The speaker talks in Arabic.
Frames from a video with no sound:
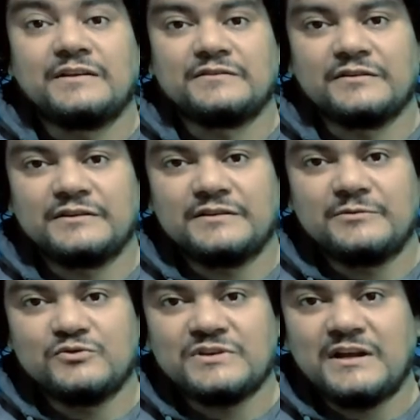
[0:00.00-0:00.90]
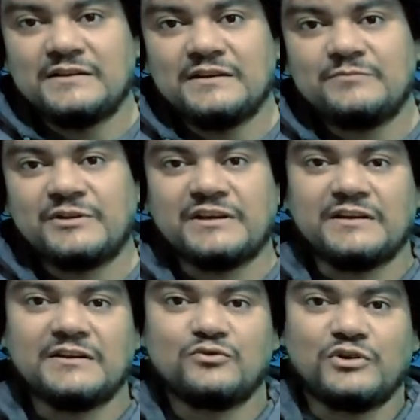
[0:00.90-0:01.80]
الإنترنت بيوصل عندك من
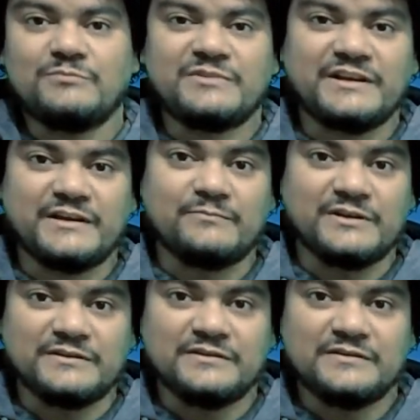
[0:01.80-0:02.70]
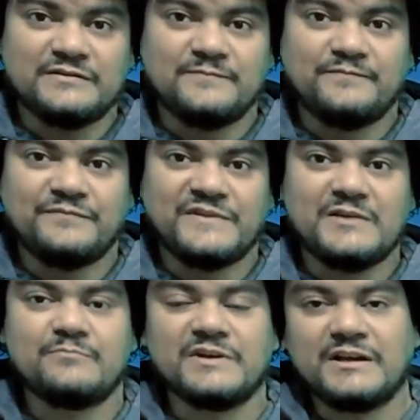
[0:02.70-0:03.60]
خلال نوعين من الكابلات
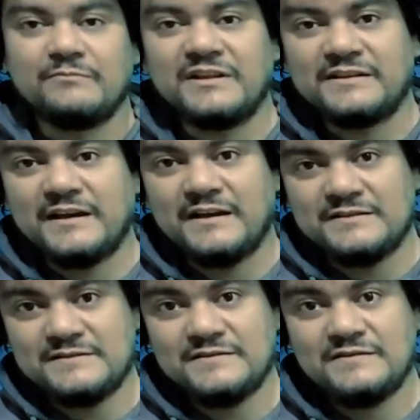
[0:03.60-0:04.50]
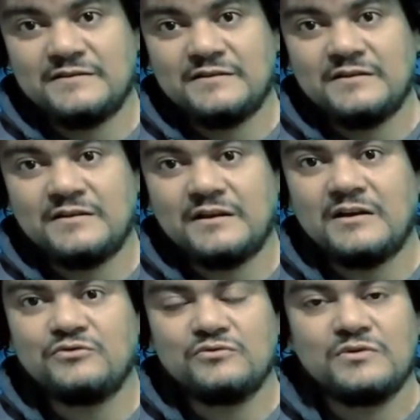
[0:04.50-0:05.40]
إما كابلات نحاس
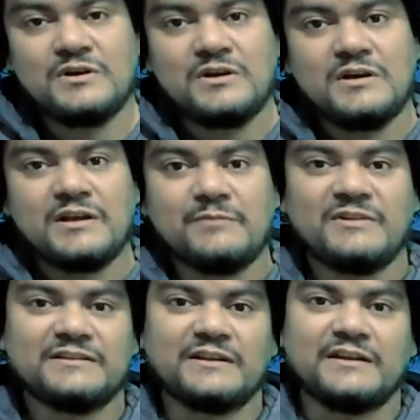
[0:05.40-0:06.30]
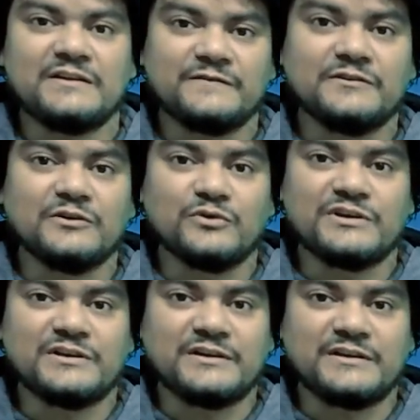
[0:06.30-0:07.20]
أو كابلات الألياف
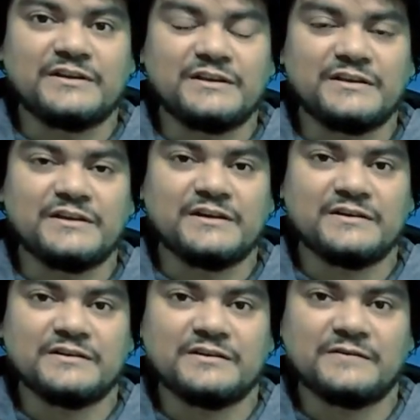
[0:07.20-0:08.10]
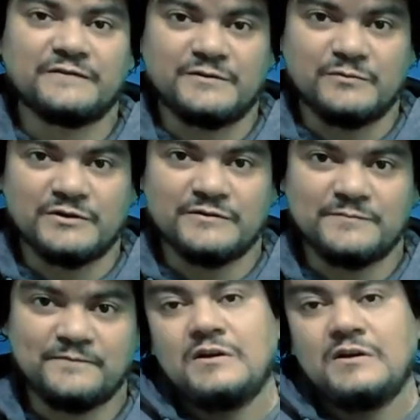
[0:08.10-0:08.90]
الضوئية اللي هي الفايبر